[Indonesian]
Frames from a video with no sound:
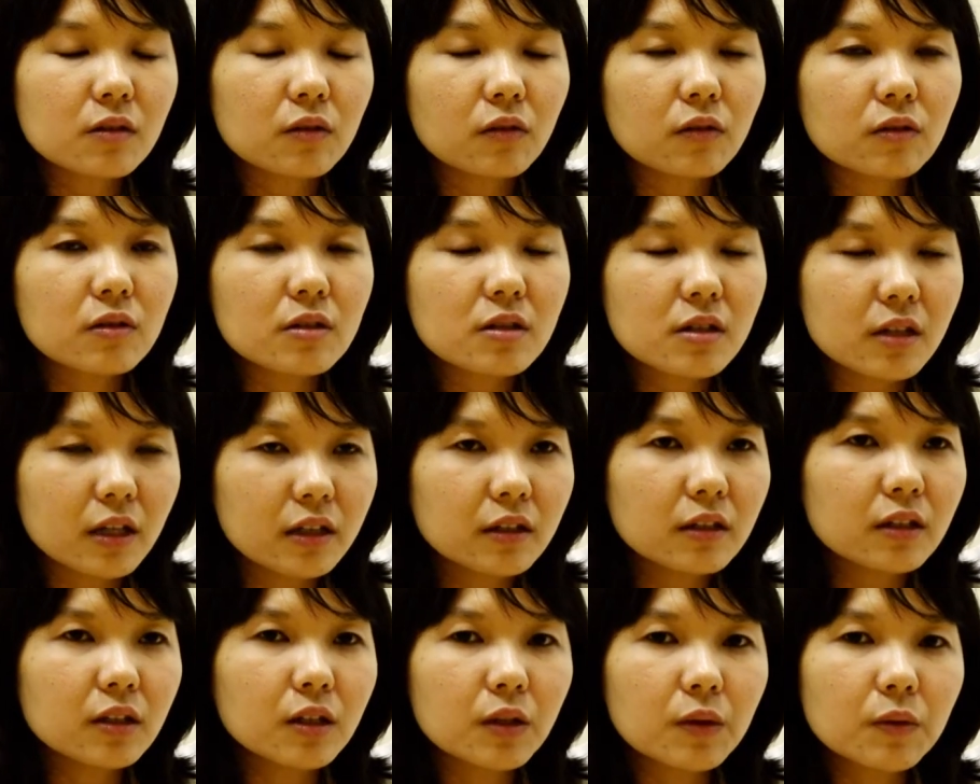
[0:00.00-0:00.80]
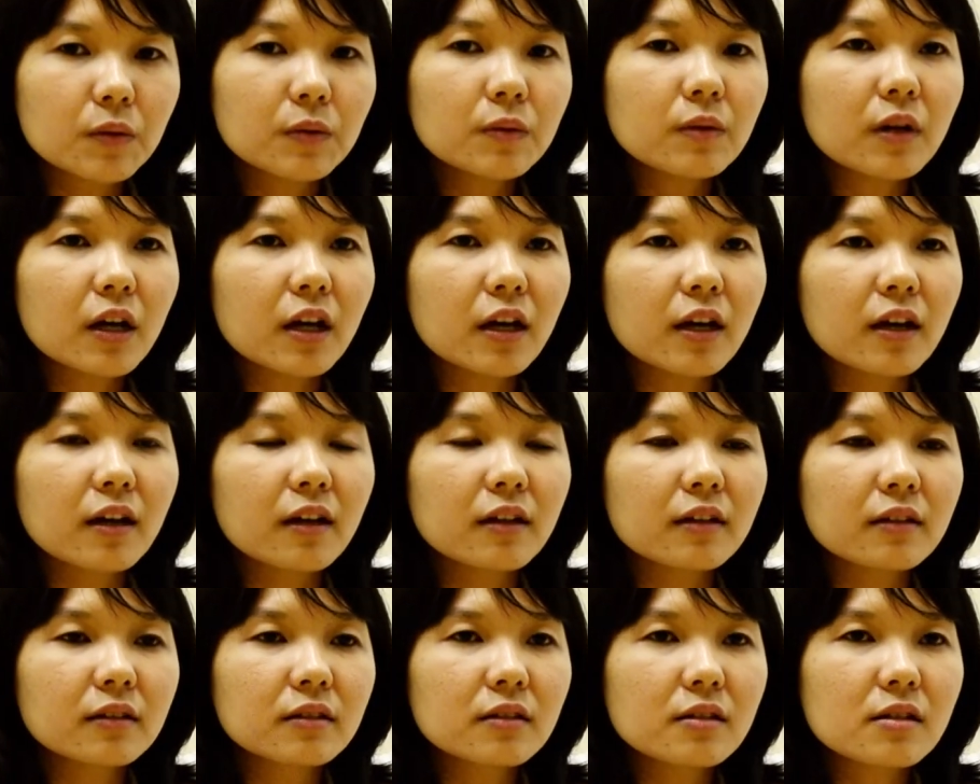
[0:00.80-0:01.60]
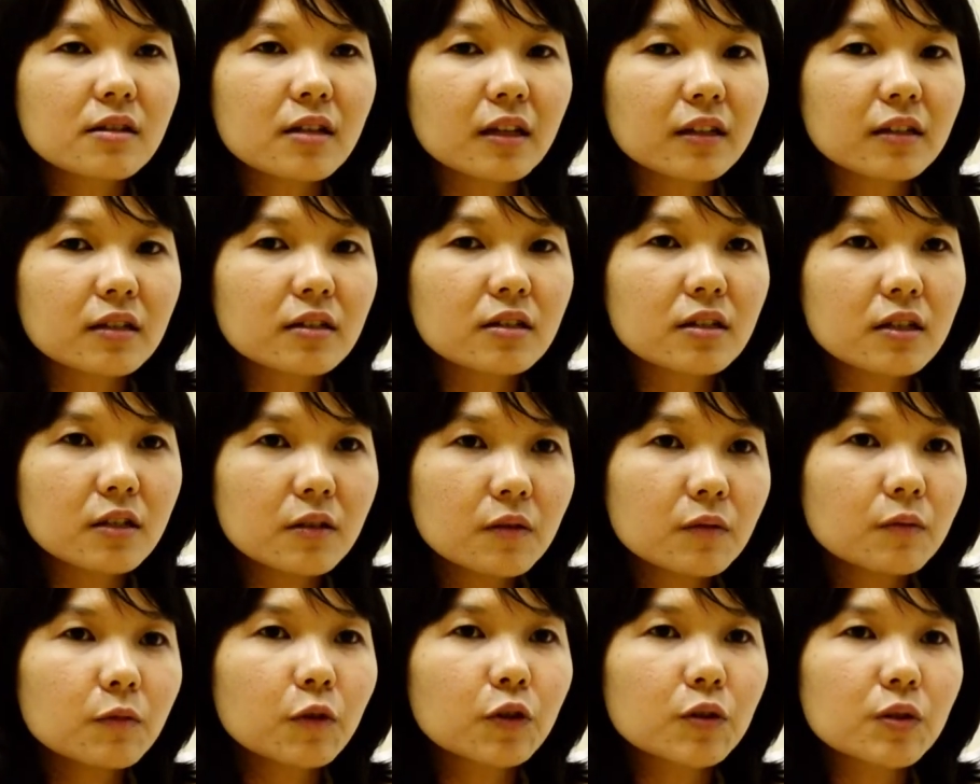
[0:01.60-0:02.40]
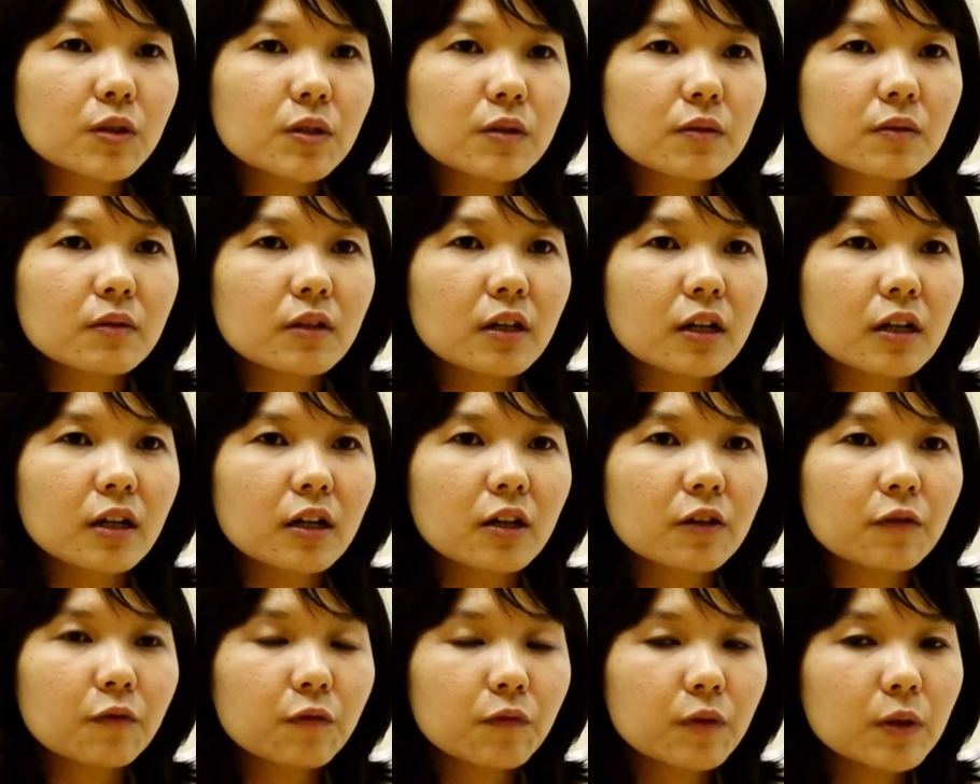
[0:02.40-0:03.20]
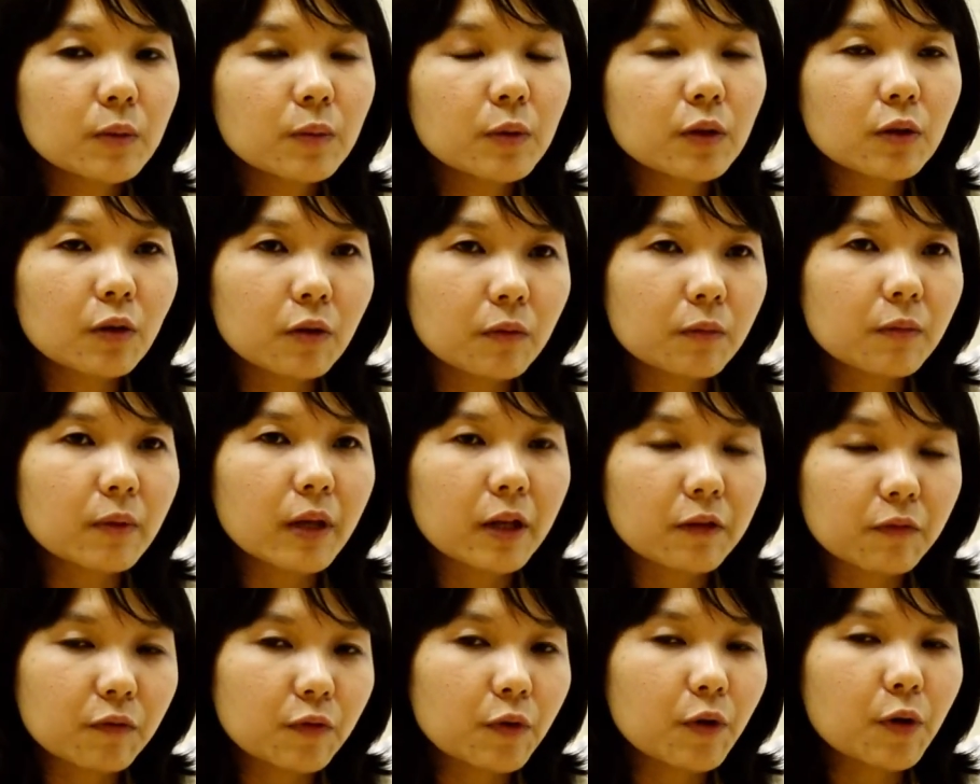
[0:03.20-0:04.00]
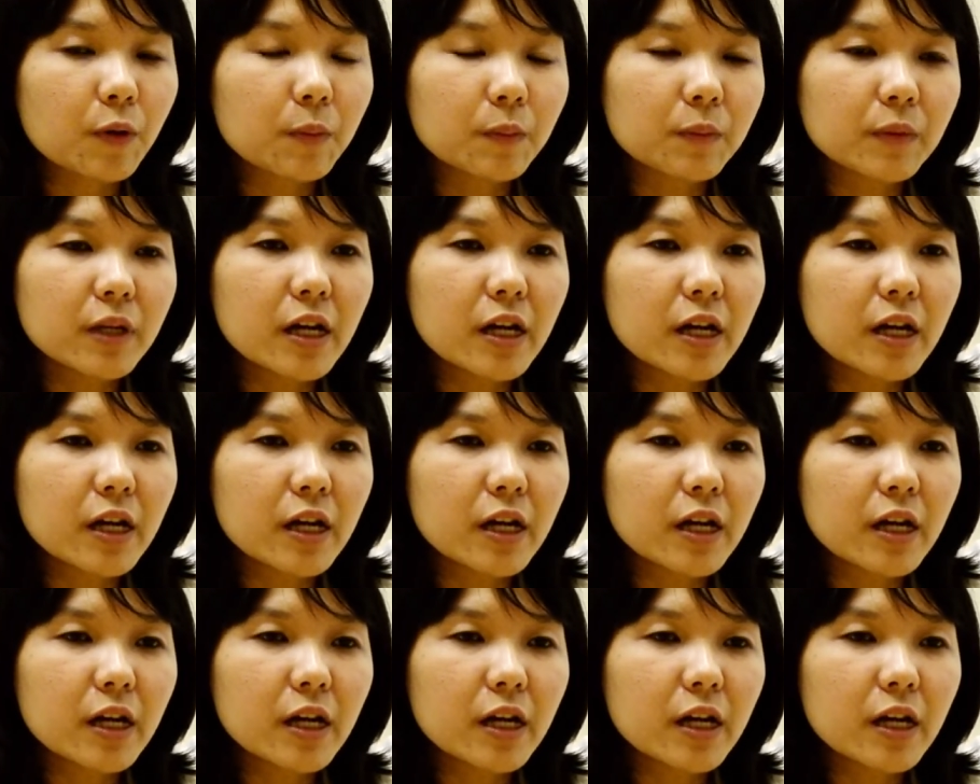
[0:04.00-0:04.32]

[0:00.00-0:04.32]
Constantino, and Seth Hitching was uh, VP of platform,